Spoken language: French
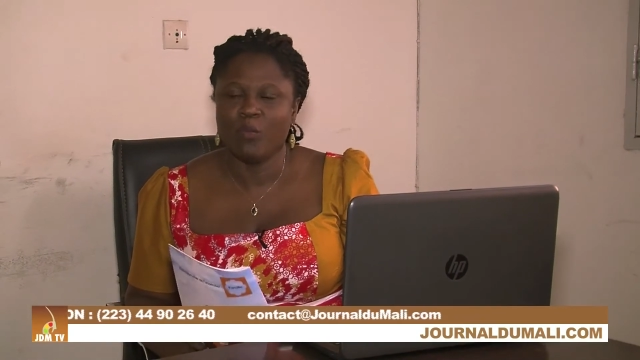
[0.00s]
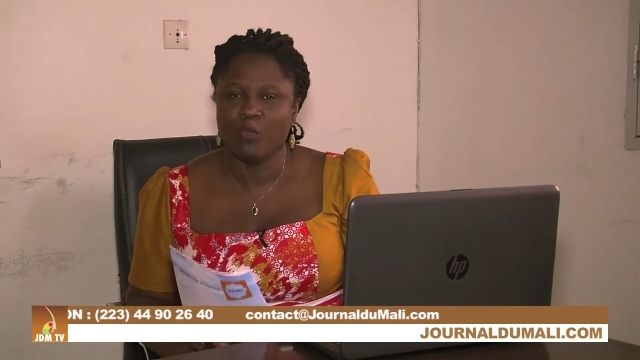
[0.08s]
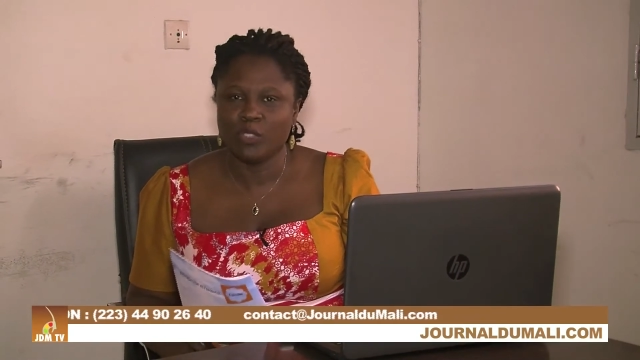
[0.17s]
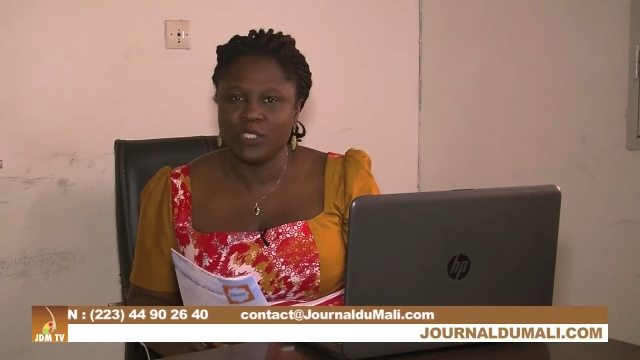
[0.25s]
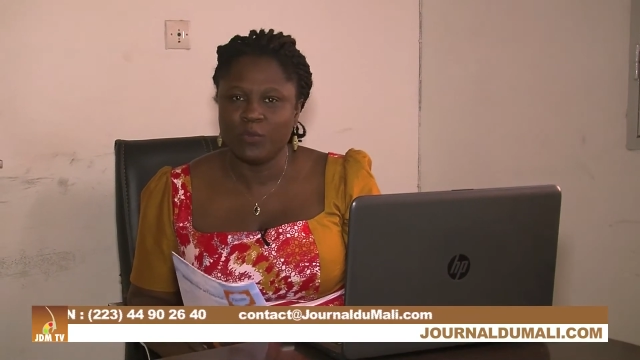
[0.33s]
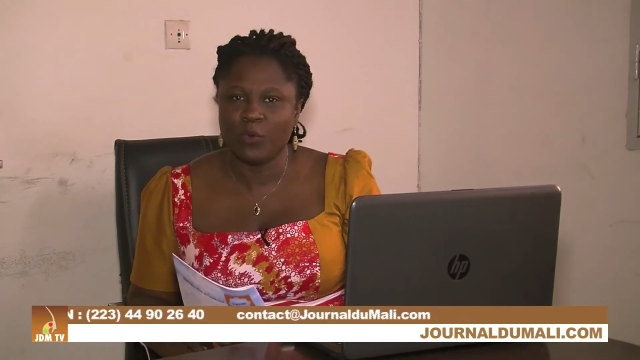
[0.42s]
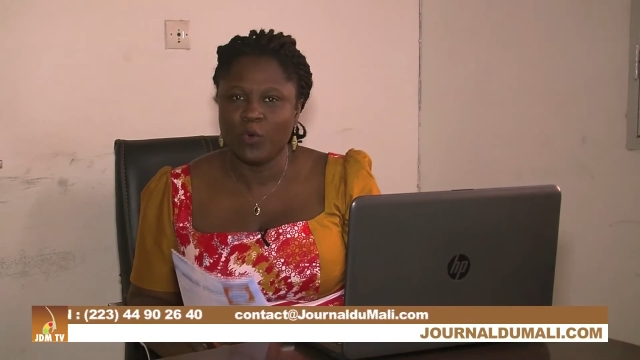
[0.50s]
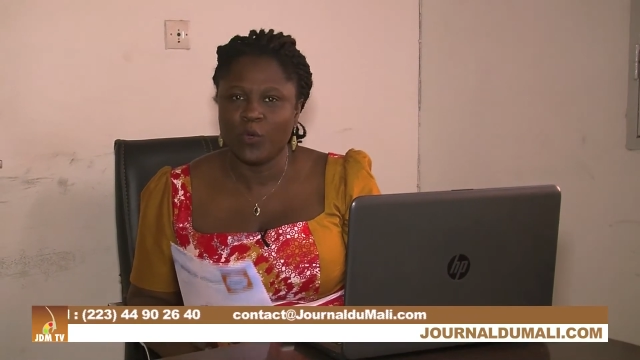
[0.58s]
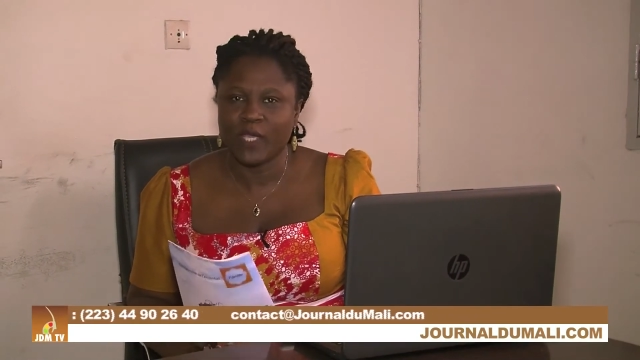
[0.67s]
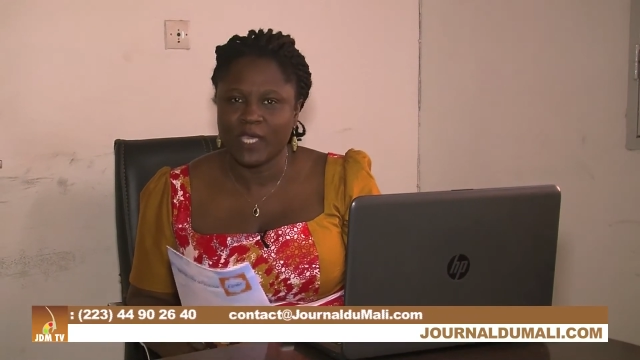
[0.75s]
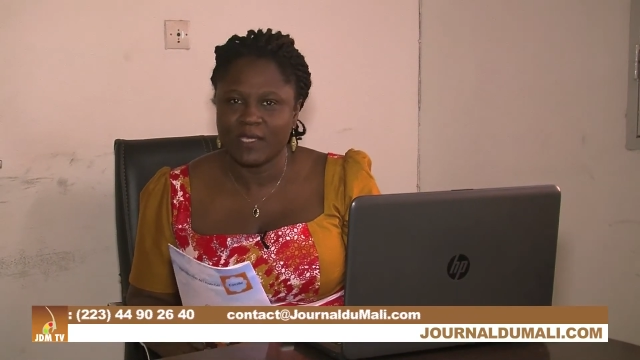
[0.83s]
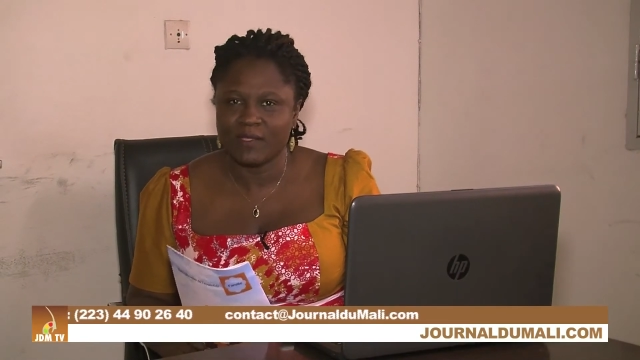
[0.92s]
Modibo
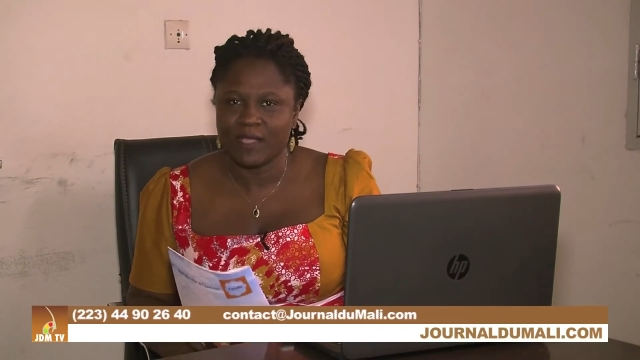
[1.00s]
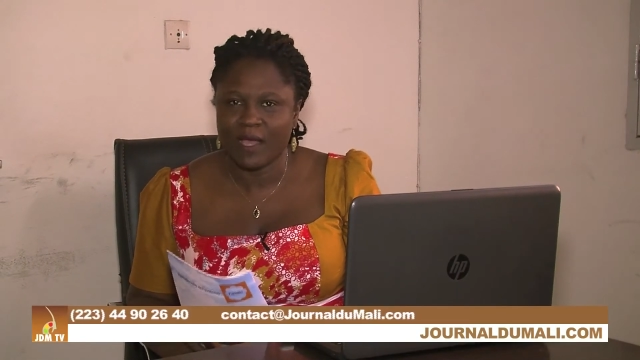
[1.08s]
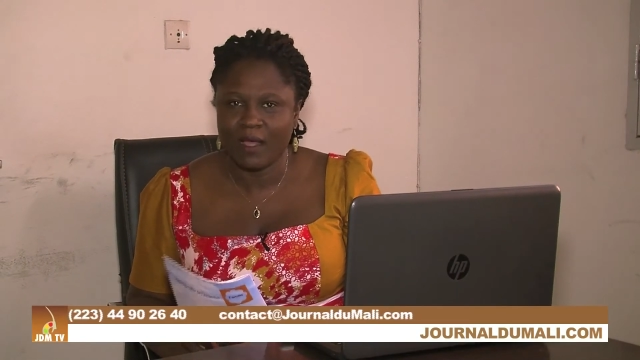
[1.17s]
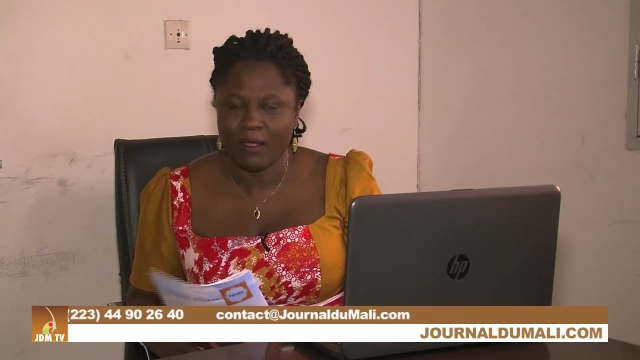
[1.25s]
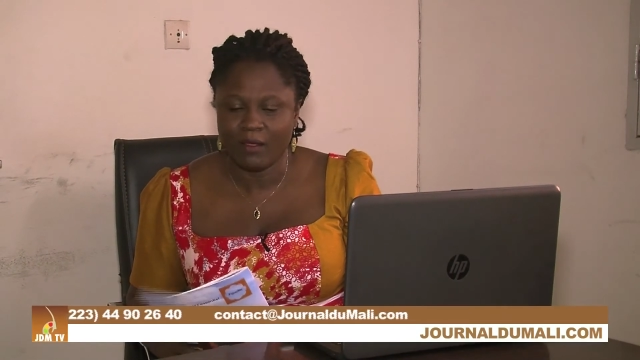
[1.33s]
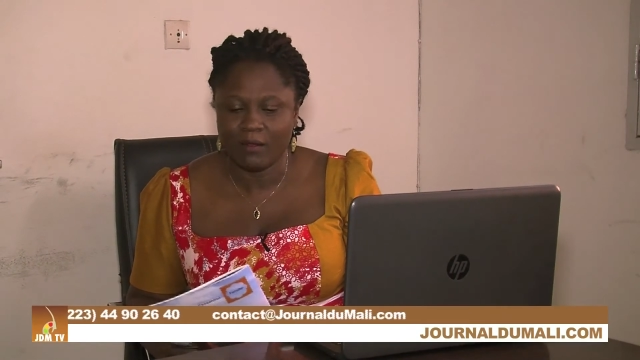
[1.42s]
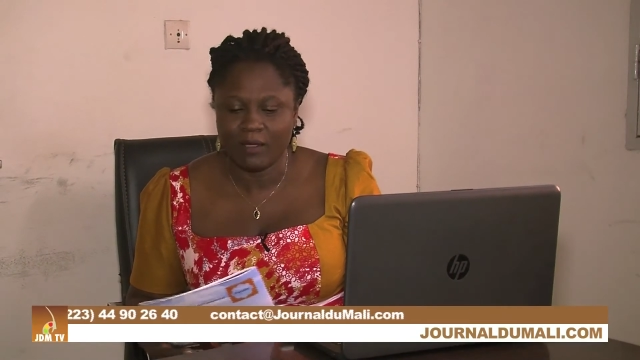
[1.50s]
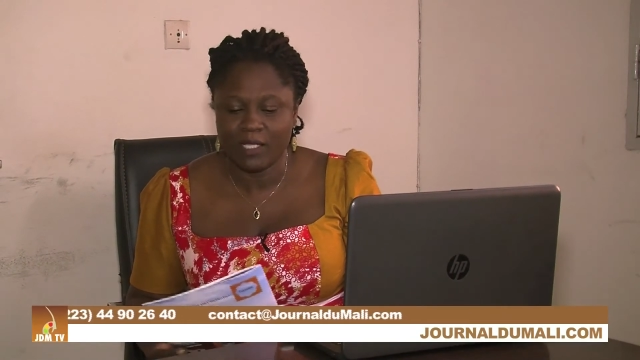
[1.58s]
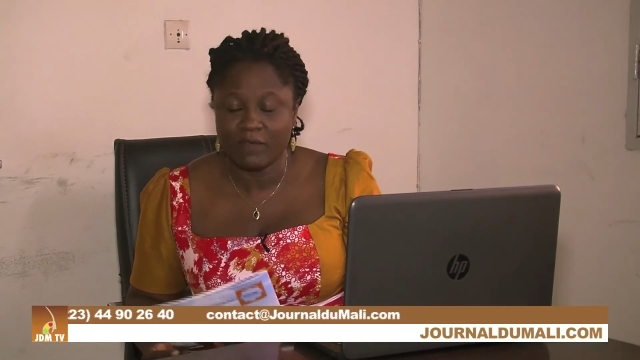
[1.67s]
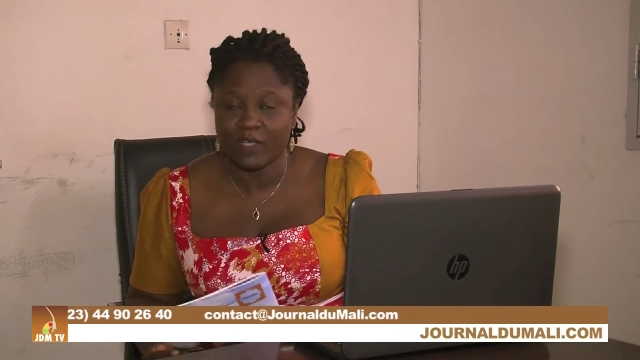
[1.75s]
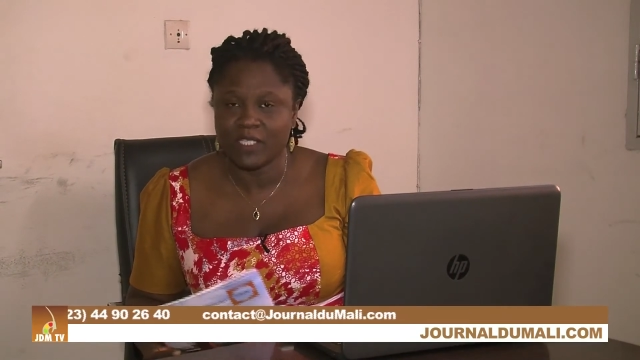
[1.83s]
Keita, un livre